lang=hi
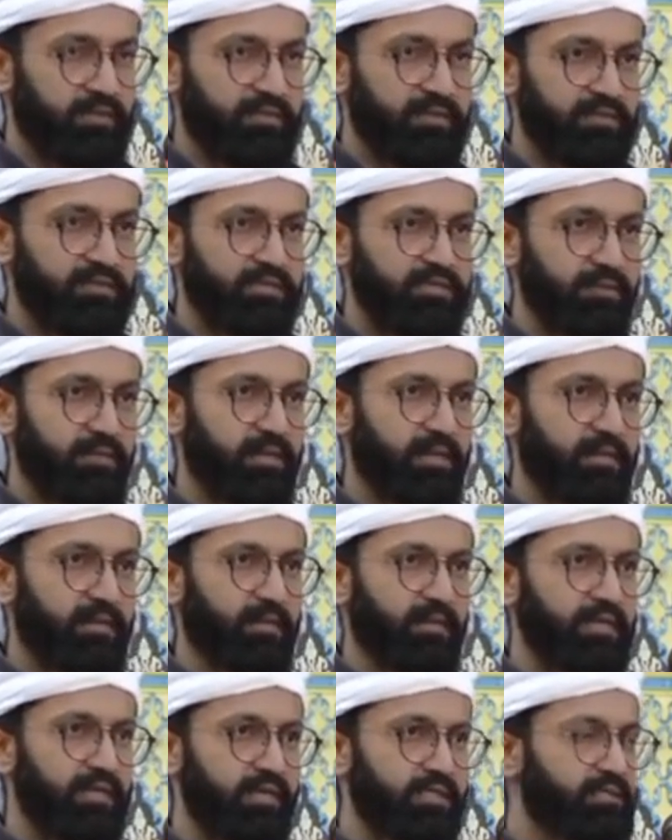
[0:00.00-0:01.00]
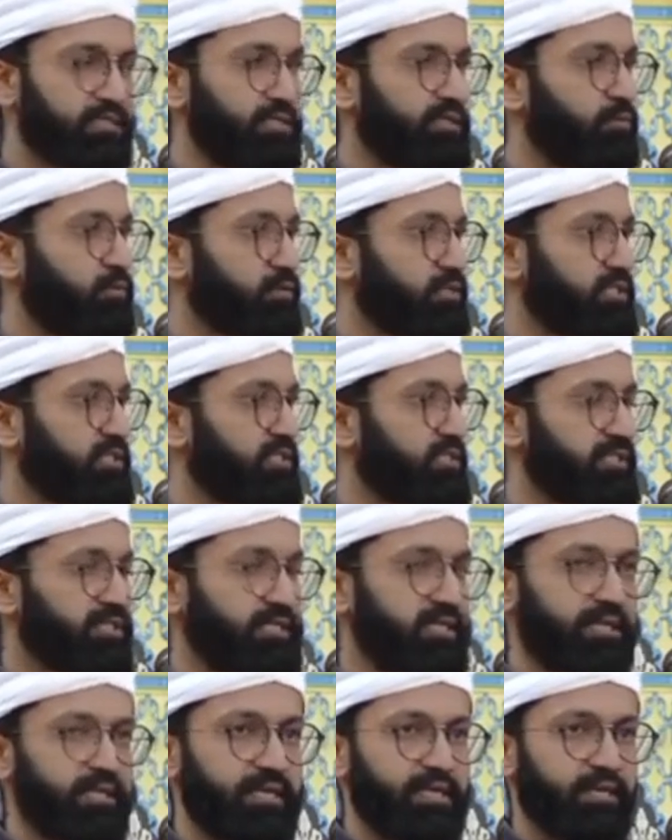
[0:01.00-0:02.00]
तंजीम ने बड़ी अच्छी कोशिश
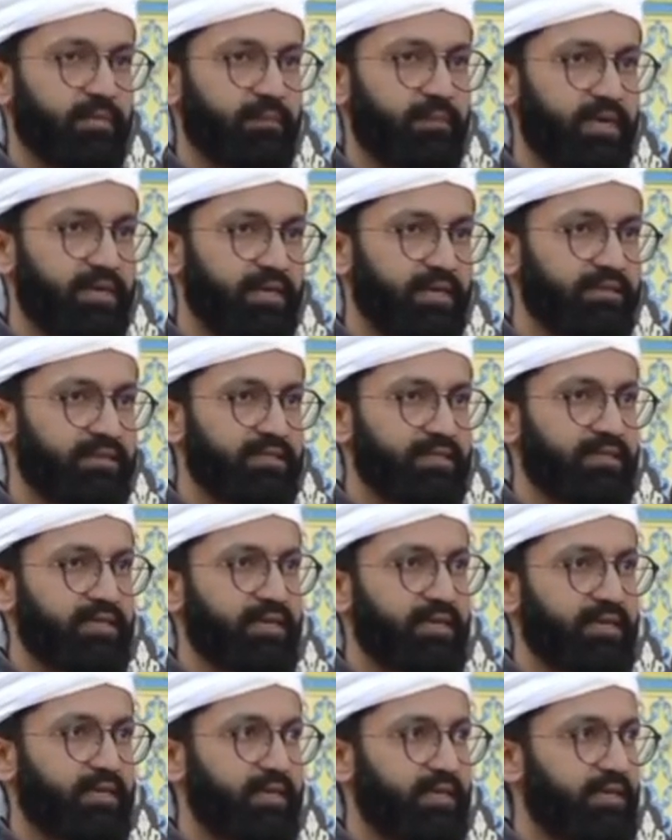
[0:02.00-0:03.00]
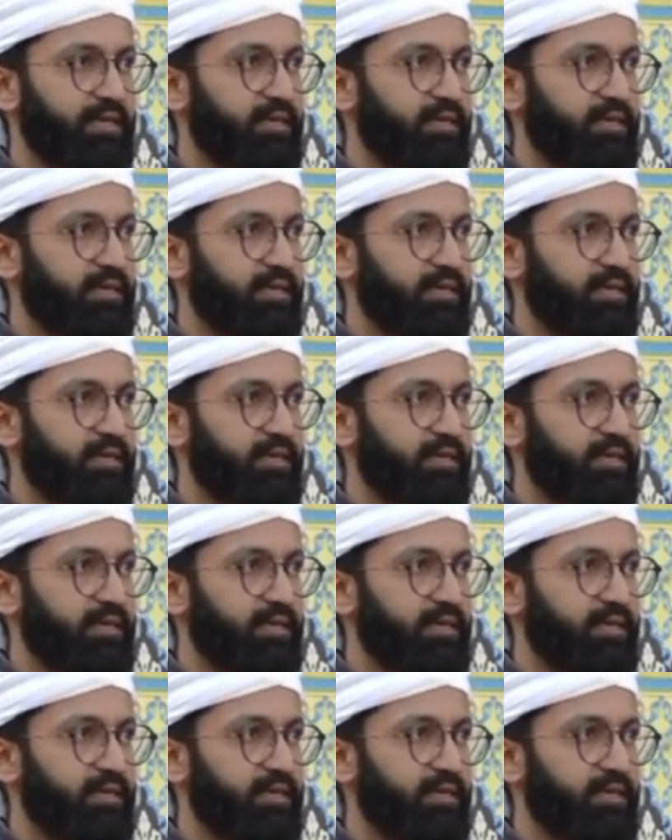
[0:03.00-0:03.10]
की है मेहनत की है